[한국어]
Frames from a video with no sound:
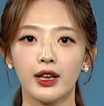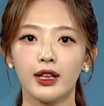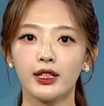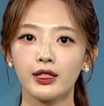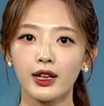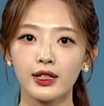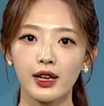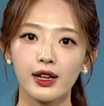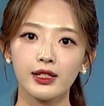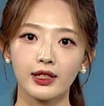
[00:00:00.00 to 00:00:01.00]

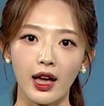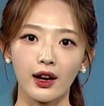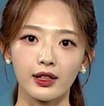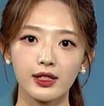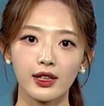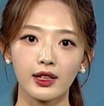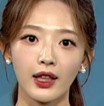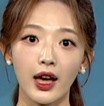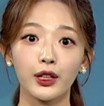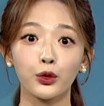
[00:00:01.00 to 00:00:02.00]
CJ제일제당,
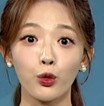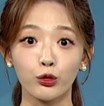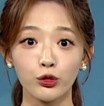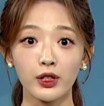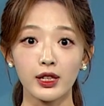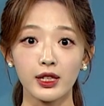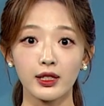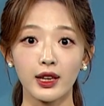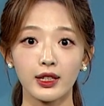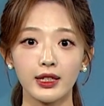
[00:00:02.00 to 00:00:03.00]
CJ대한통운,
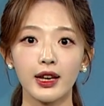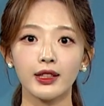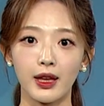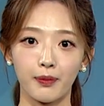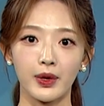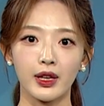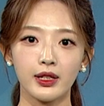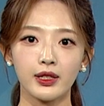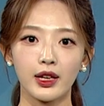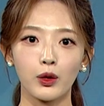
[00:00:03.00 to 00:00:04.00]
CJENM,
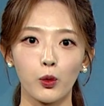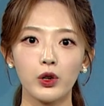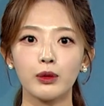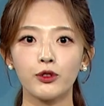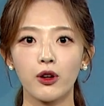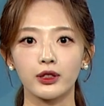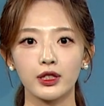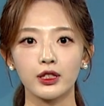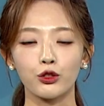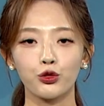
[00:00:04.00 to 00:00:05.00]
CJ올리브영
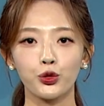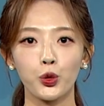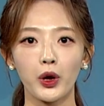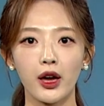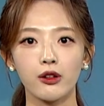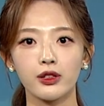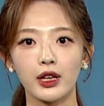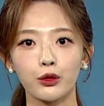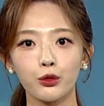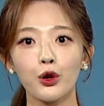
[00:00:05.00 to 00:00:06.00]
등 주요
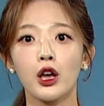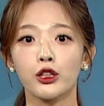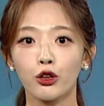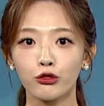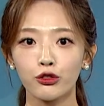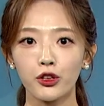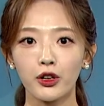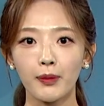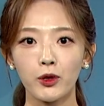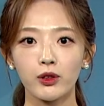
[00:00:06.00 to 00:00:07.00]
계열사로 서류
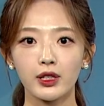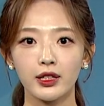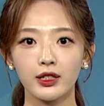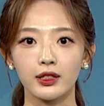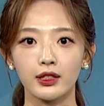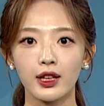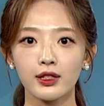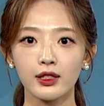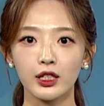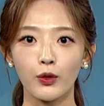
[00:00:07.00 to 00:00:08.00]
전형 합격자는
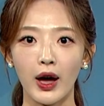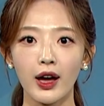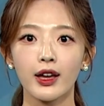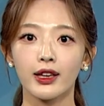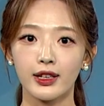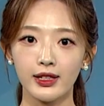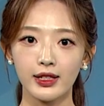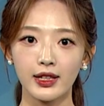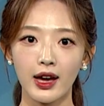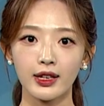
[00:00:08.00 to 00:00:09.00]
테스트와
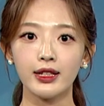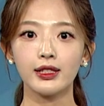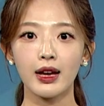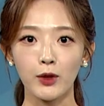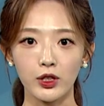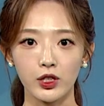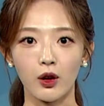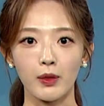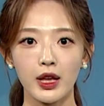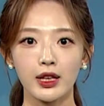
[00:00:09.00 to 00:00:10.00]
1차, 2차
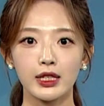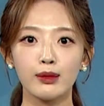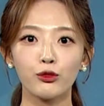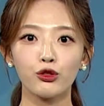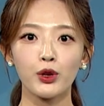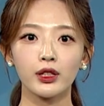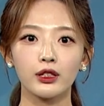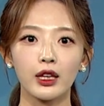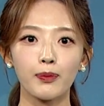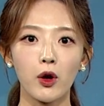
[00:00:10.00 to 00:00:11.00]
면접, 직무수행
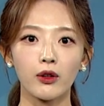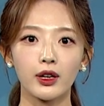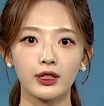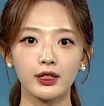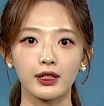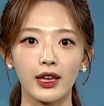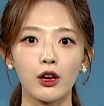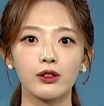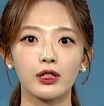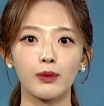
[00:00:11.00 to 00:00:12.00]
능력평가 등
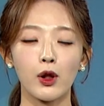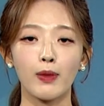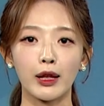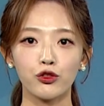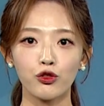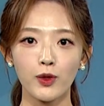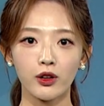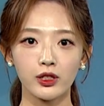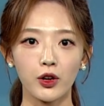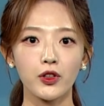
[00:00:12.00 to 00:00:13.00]
계열사별
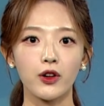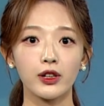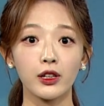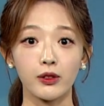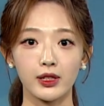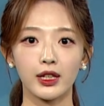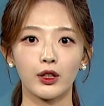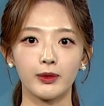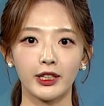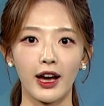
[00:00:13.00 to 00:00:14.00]
맞춤형 전형을 거치게
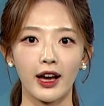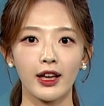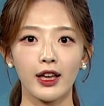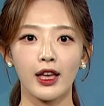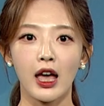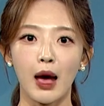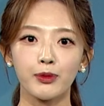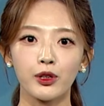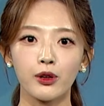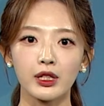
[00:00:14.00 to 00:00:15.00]
됩니다.
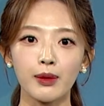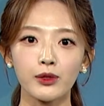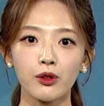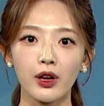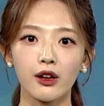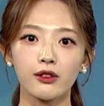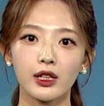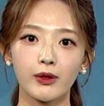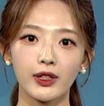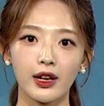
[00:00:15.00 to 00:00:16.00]
앞서 삼성
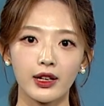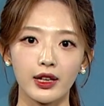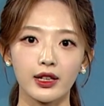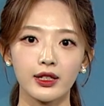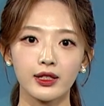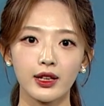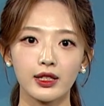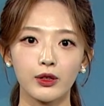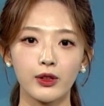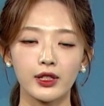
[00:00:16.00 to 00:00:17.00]
계열사와 달리 CJ
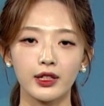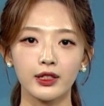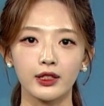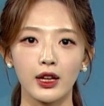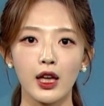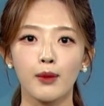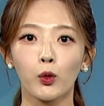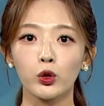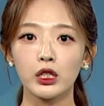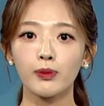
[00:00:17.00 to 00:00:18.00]
지원자는
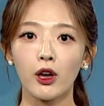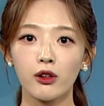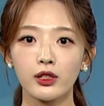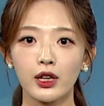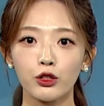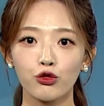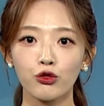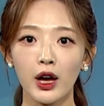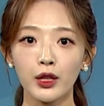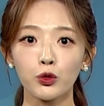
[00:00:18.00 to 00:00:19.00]
모집 계열사
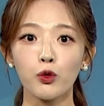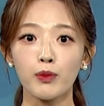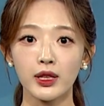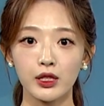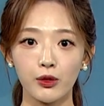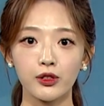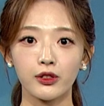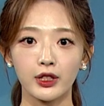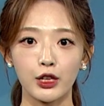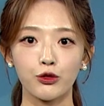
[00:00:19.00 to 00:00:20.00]
중 한 곳만
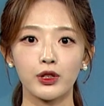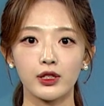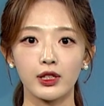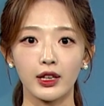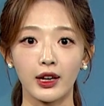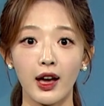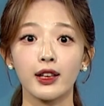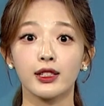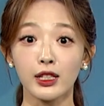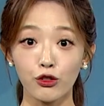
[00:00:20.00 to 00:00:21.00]
지원서를 낼 수 있으니까
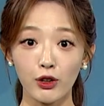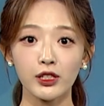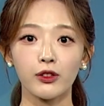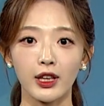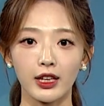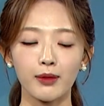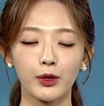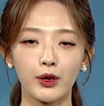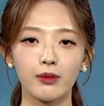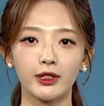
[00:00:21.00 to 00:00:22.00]
신중한 선택이
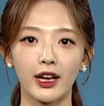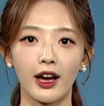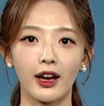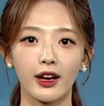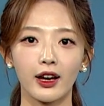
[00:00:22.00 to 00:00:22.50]
필요합니다.